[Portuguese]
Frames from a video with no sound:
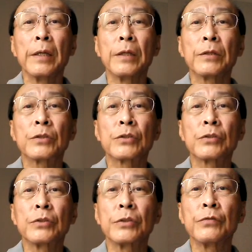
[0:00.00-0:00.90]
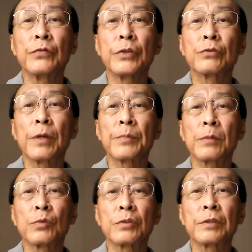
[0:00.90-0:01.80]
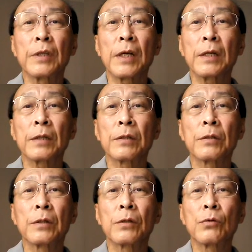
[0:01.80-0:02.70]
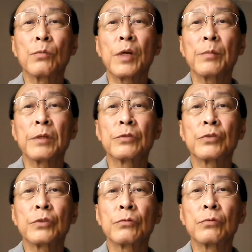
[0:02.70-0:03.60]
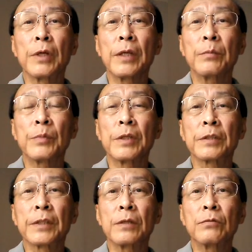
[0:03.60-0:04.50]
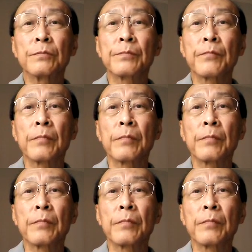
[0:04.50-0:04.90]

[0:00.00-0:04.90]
Este vídeo é para mostrar como é mantido em prisão